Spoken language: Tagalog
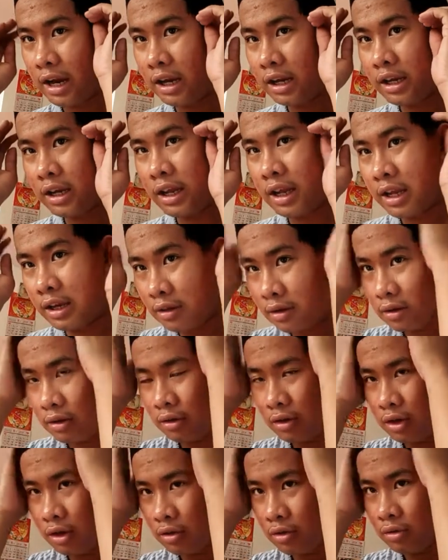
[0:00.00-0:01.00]
hairnet
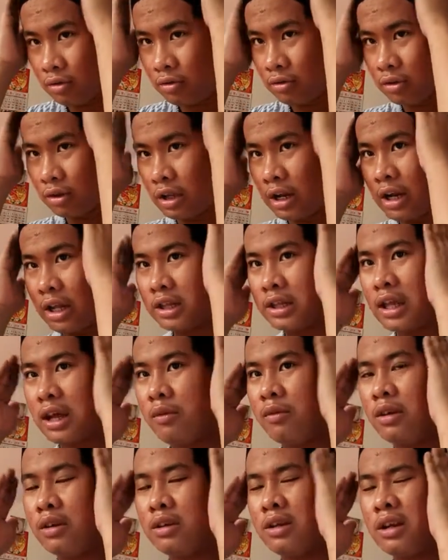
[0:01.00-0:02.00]
o yung
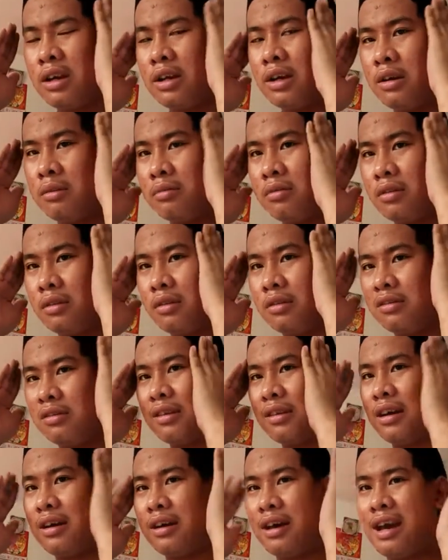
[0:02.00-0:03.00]
tinatawag na caps
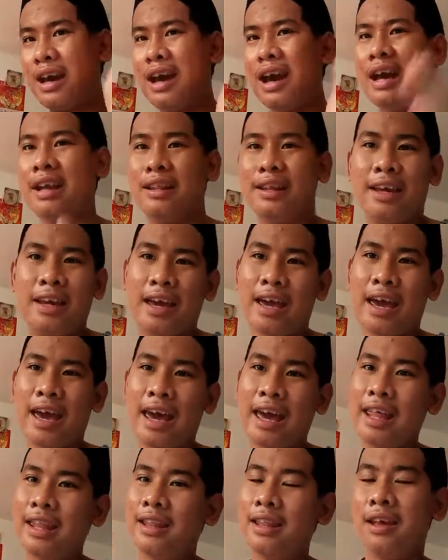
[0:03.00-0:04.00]
sa ating
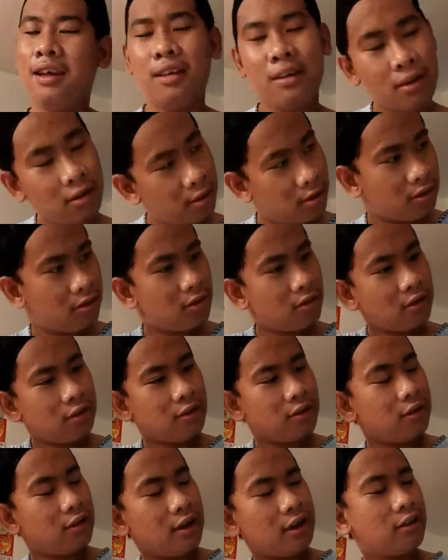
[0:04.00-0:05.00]
head.
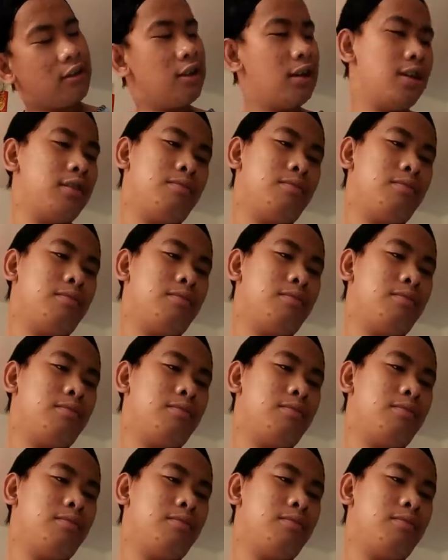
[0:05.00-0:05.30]
Ito